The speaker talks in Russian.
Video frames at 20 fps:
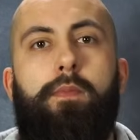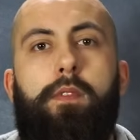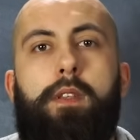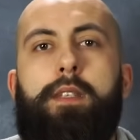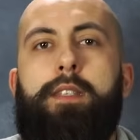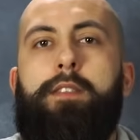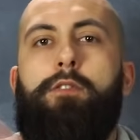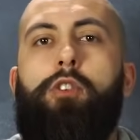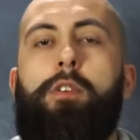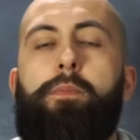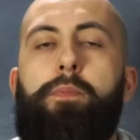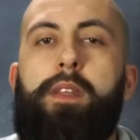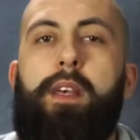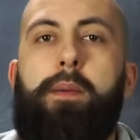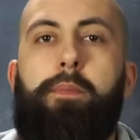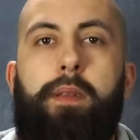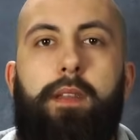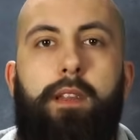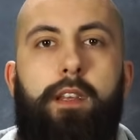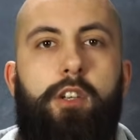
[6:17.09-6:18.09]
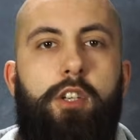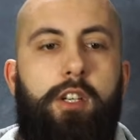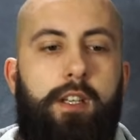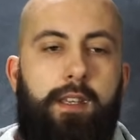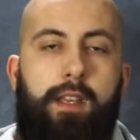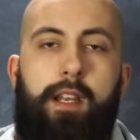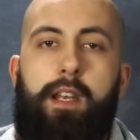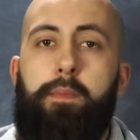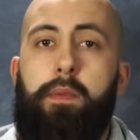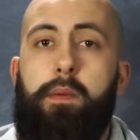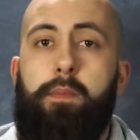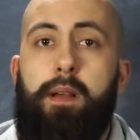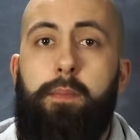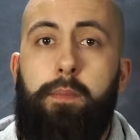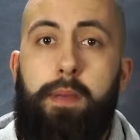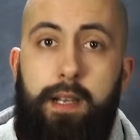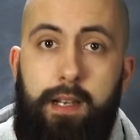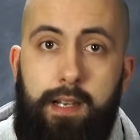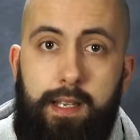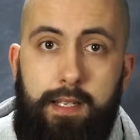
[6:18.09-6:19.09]
десктопное приложение, либо
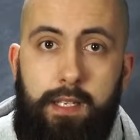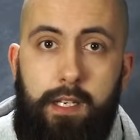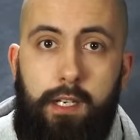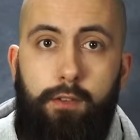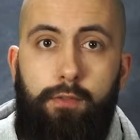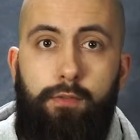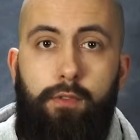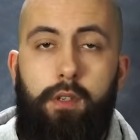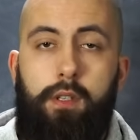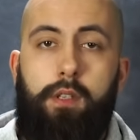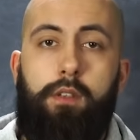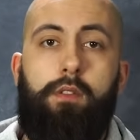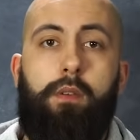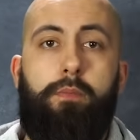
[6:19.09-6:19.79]
мобильные телефоны.